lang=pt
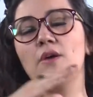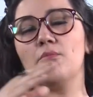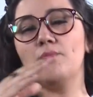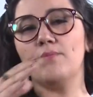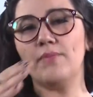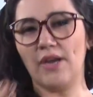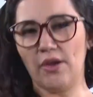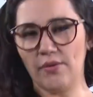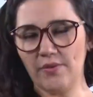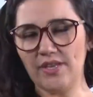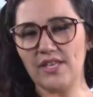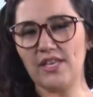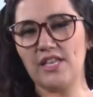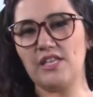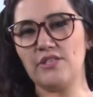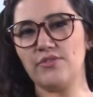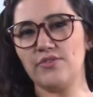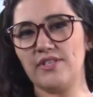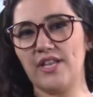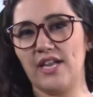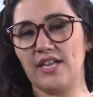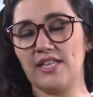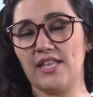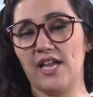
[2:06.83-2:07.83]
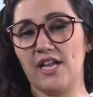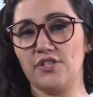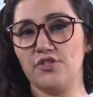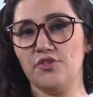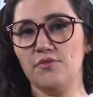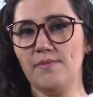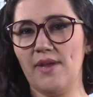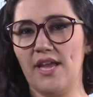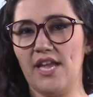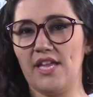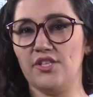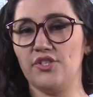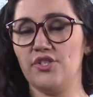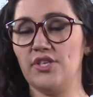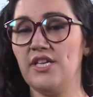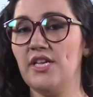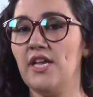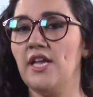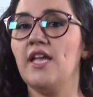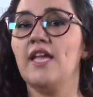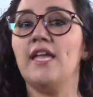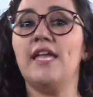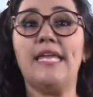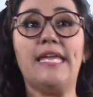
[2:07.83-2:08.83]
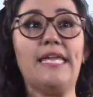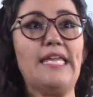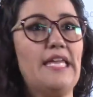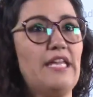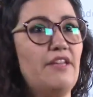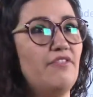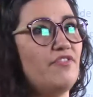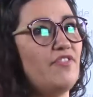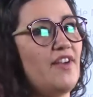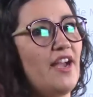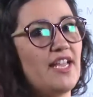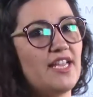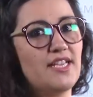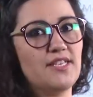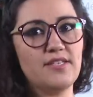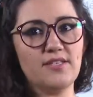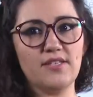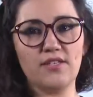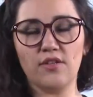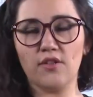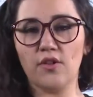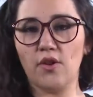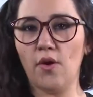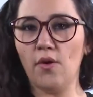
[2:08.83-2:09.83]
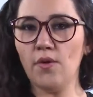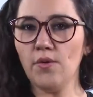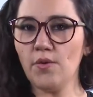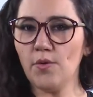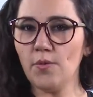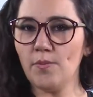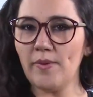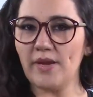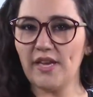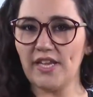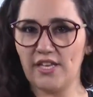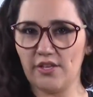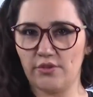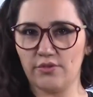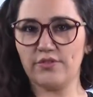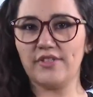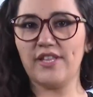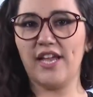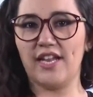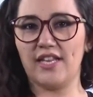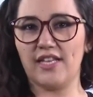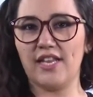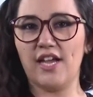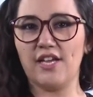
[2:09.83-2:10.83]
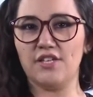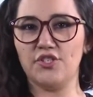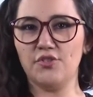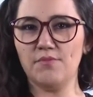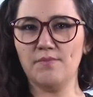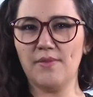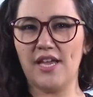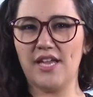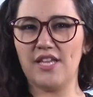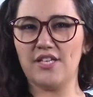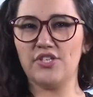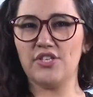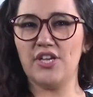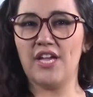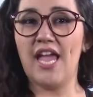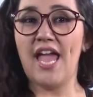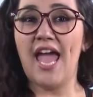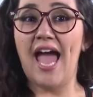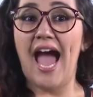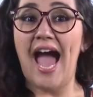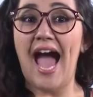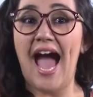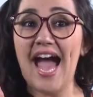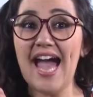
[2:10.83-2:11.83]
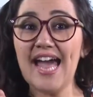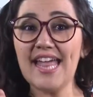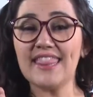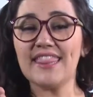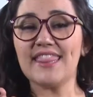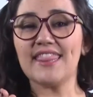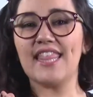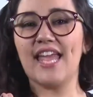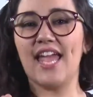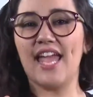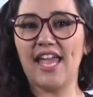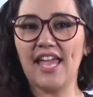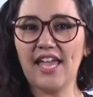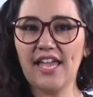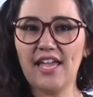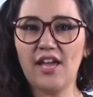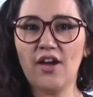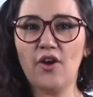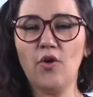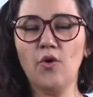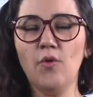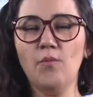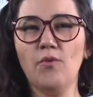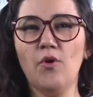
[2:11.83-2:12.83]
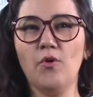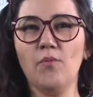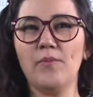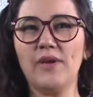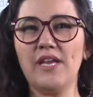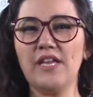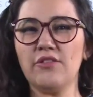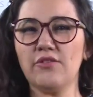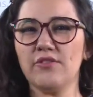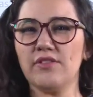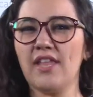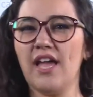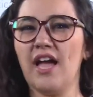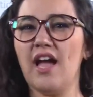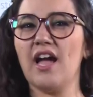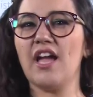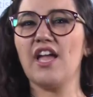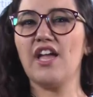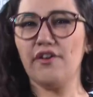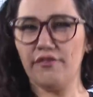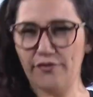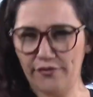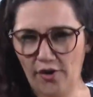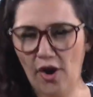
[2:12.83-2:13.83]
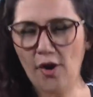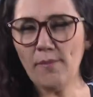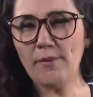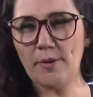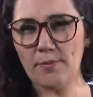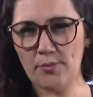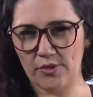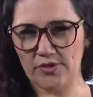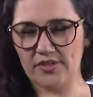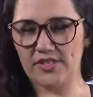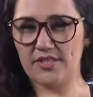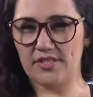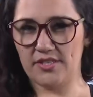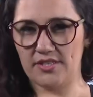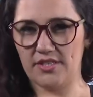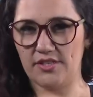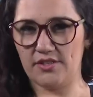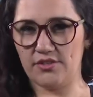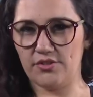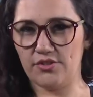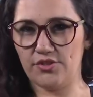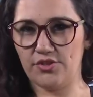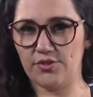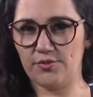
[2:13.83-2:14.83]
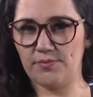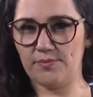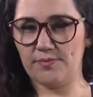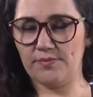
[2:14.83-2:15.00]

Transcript: para o início da Idade Média e vai esse longo período da Idade Média até o momento da Reforma Protestante.